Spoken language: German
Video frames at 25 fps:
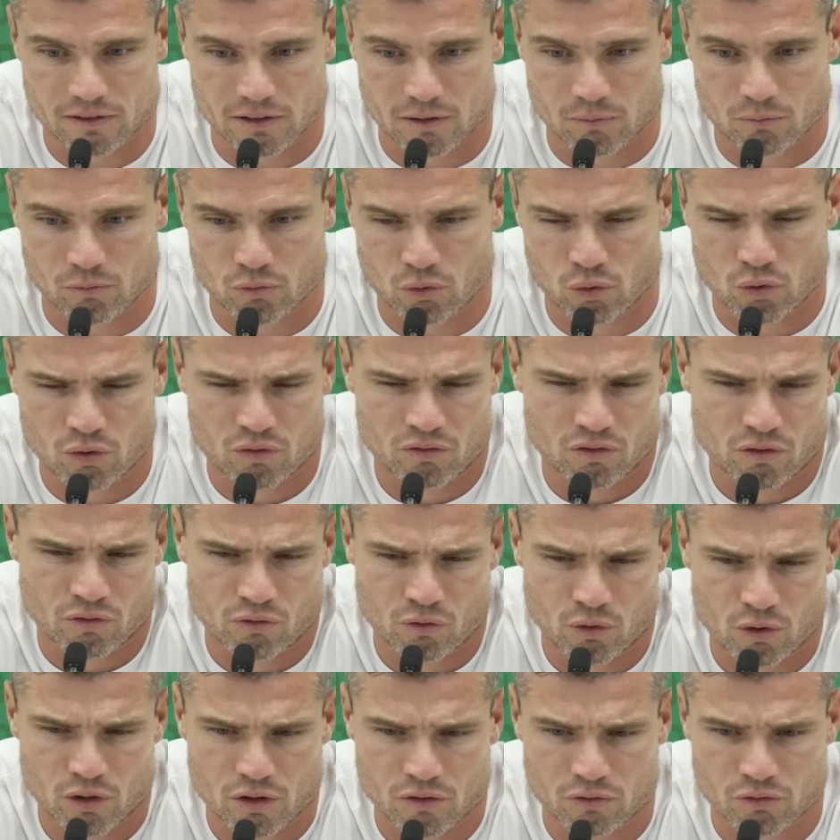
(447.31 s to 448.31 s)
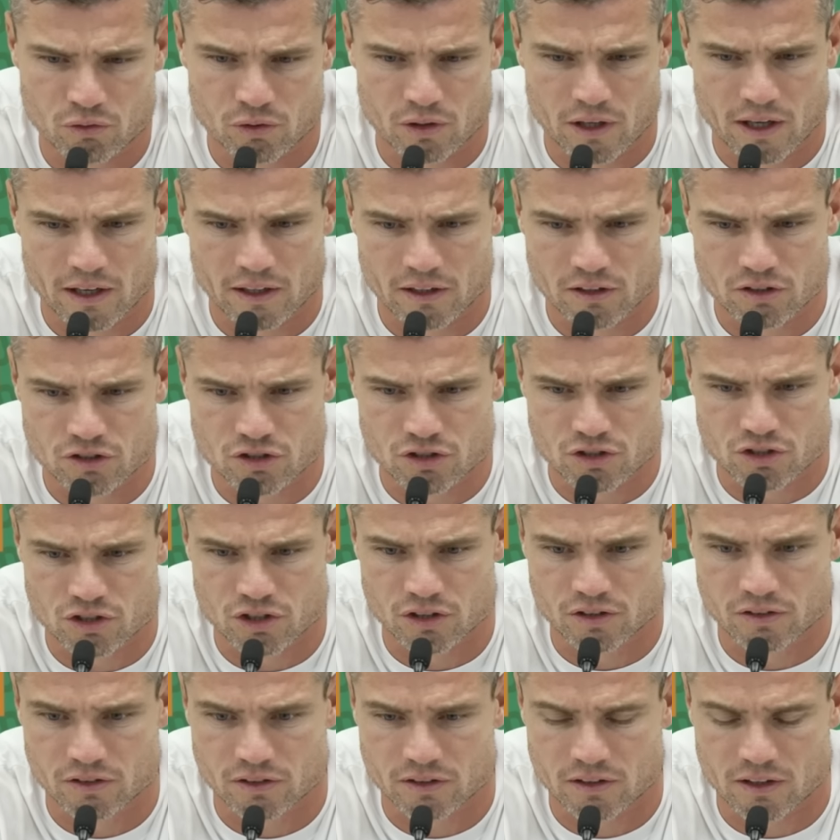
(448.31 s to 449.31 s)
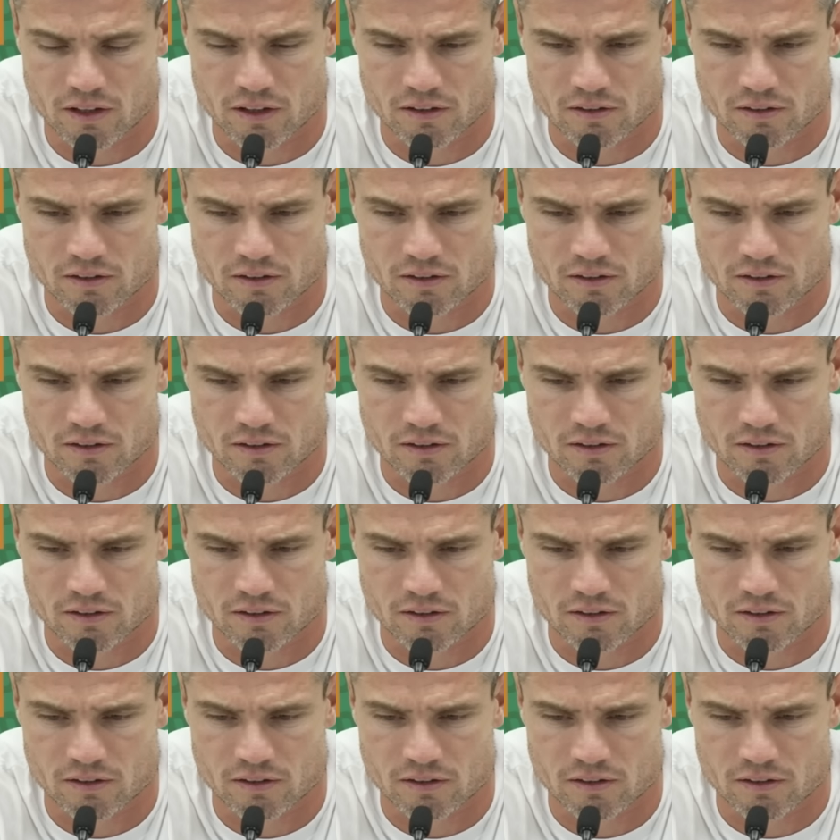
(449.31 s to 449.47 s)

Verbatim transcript: Ähm, ungewöhnlich für einen englischen Schiedsrichter,